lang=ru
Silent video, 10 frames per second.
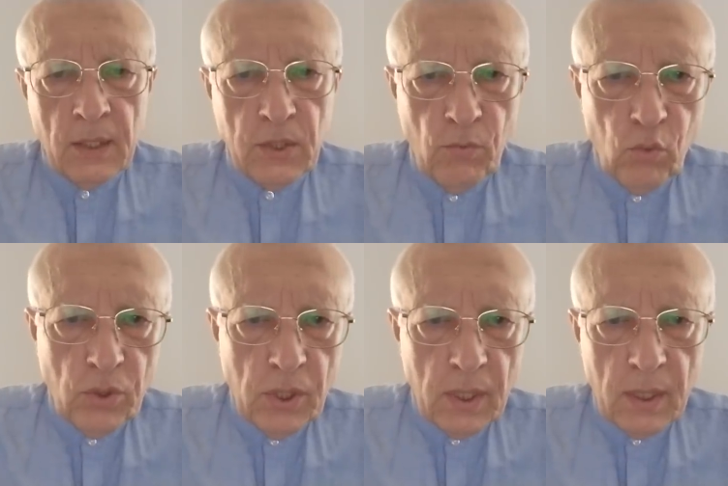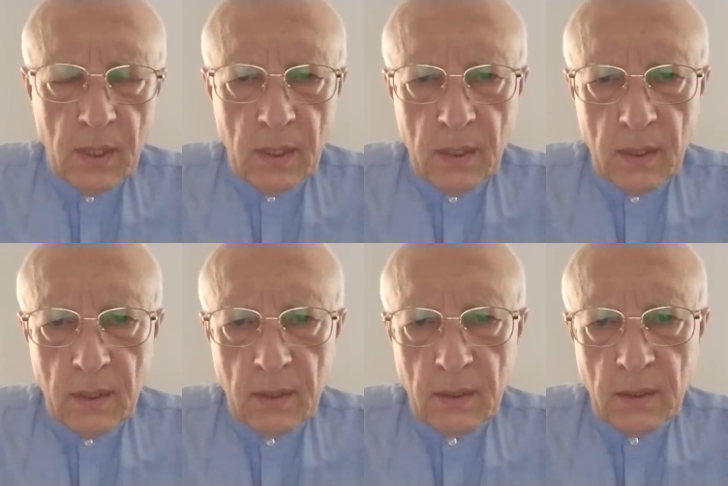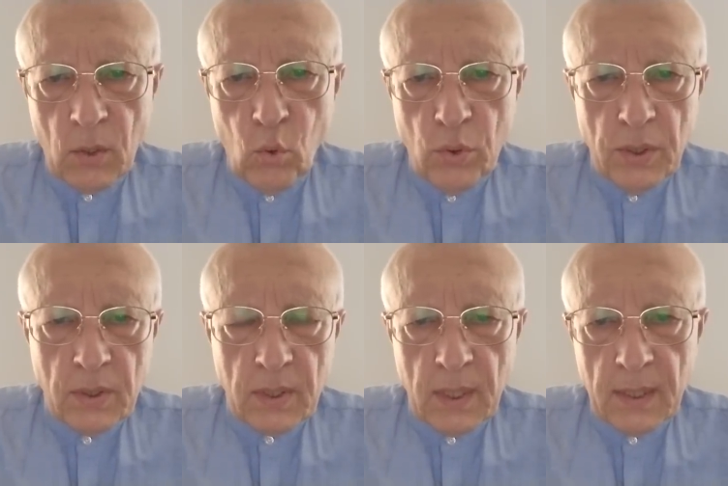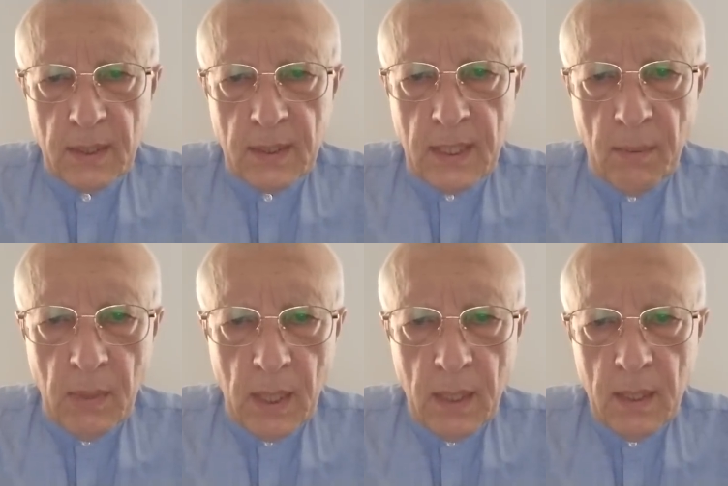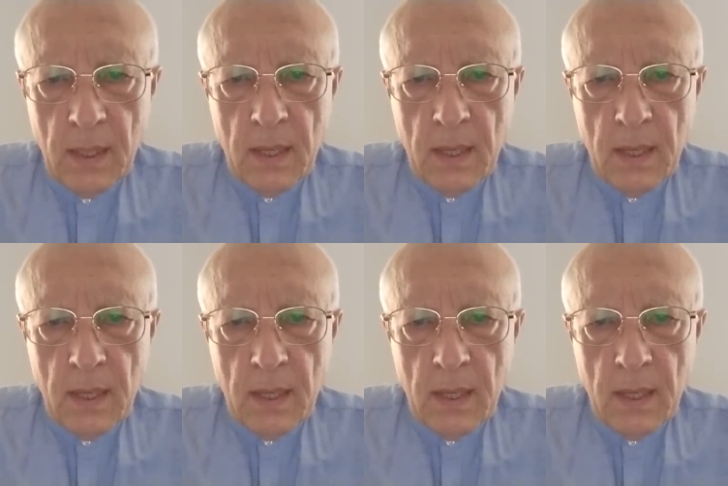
сегодня э, находится тема